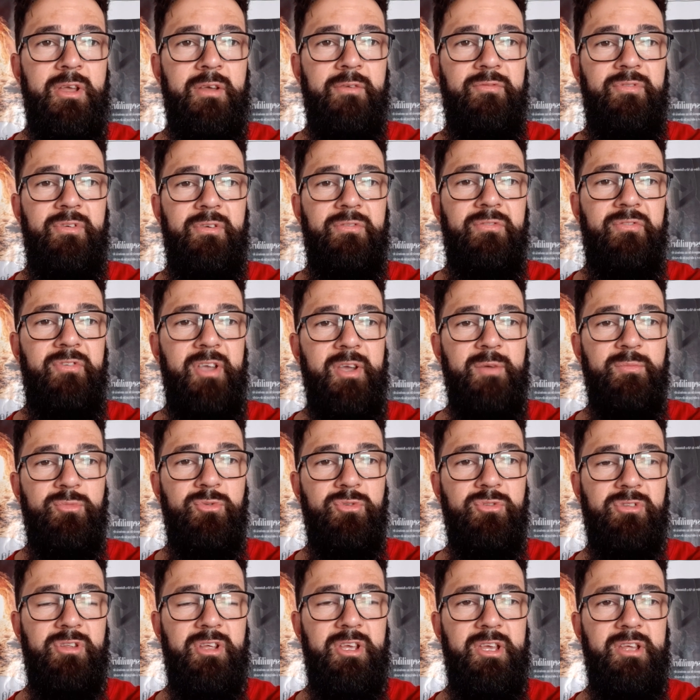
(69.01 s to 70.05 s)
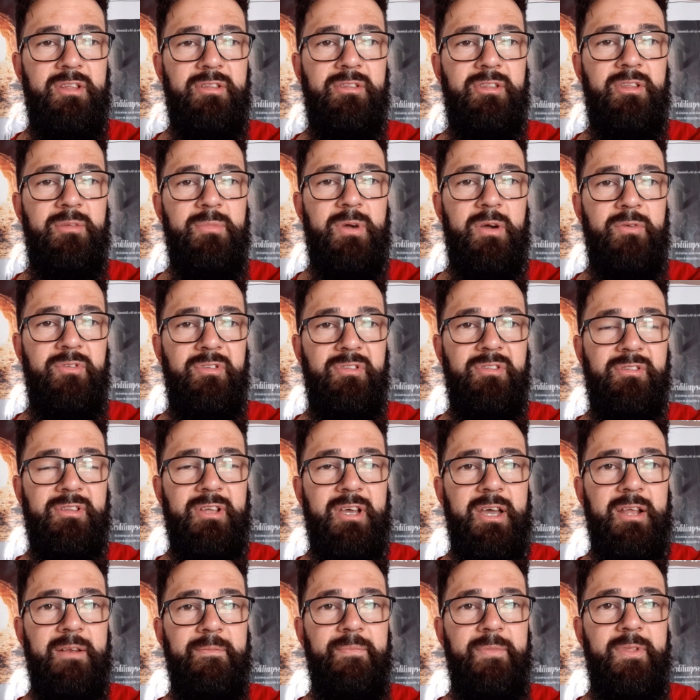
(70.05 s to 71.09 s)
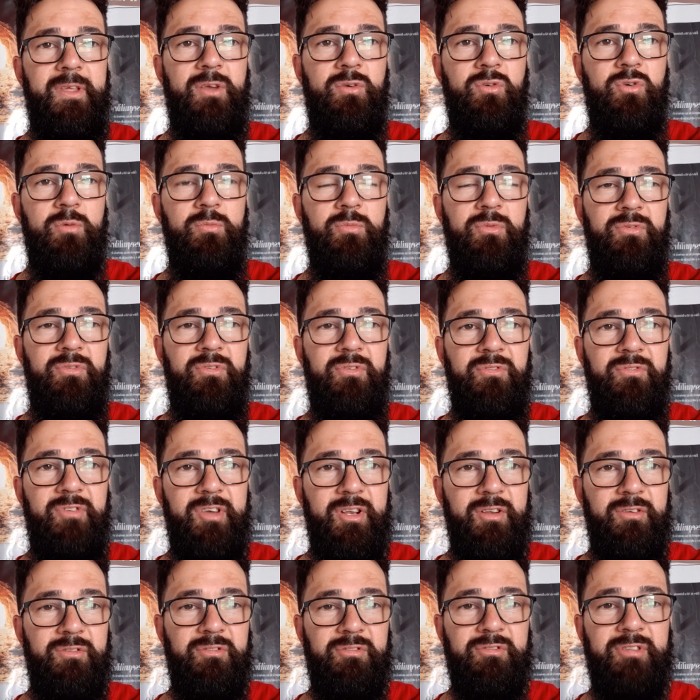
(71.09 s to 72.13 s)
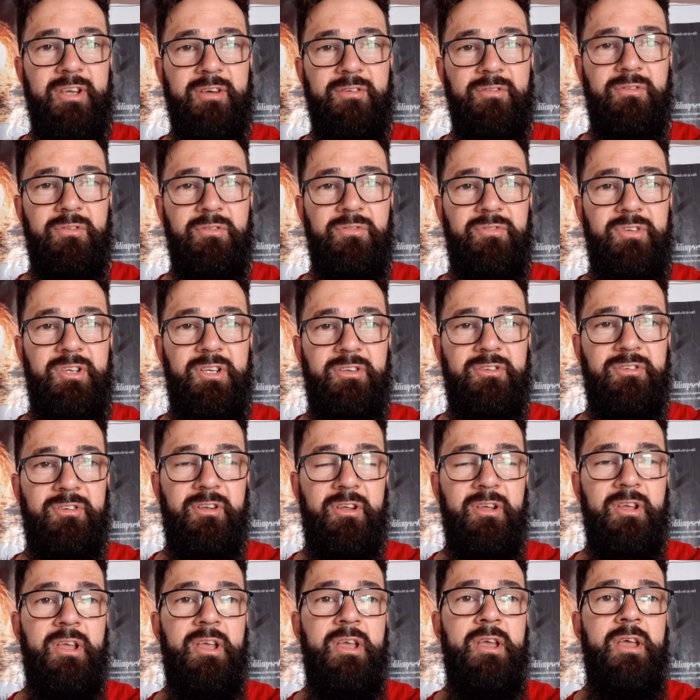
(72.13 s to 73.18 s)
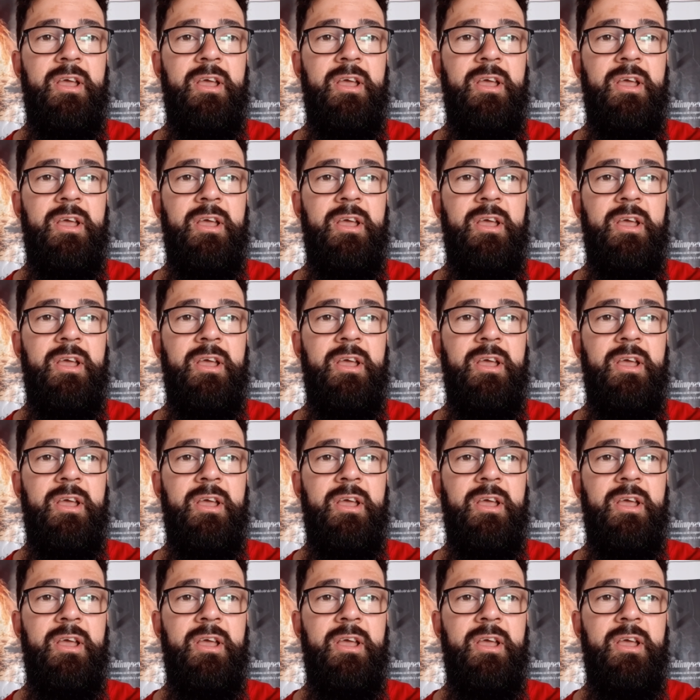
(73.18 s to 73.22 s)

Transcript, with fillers: vivemos esse mal-estar e como viveram no século XX?